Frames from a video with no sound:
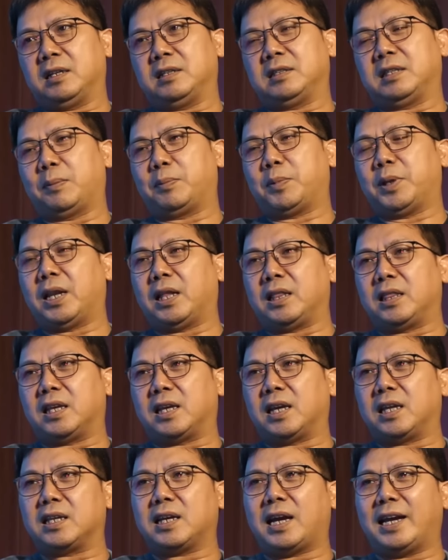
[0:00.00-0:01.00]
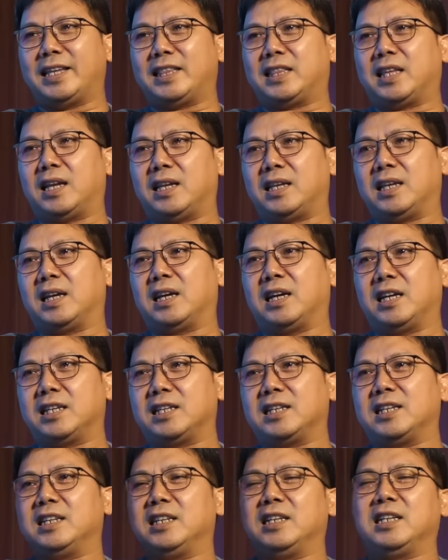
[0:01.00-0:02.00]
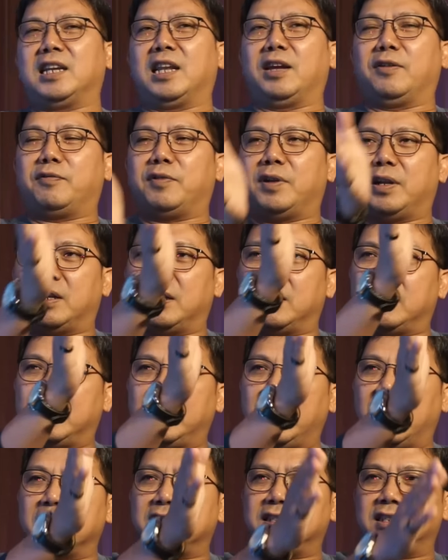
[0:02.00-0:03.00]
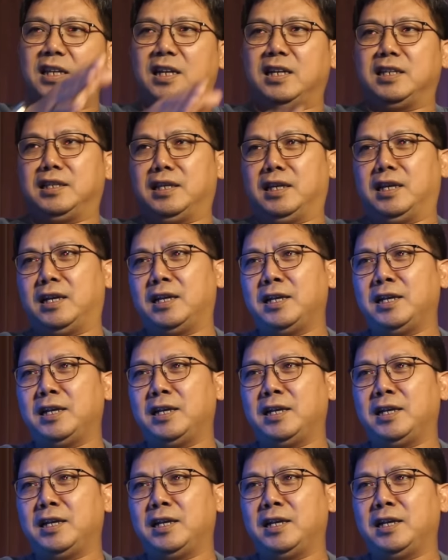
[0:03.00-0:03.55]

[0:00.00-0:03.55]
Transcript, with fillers: Kan? Tapi nanti kan kaitannya kan ke level di Asia-nya.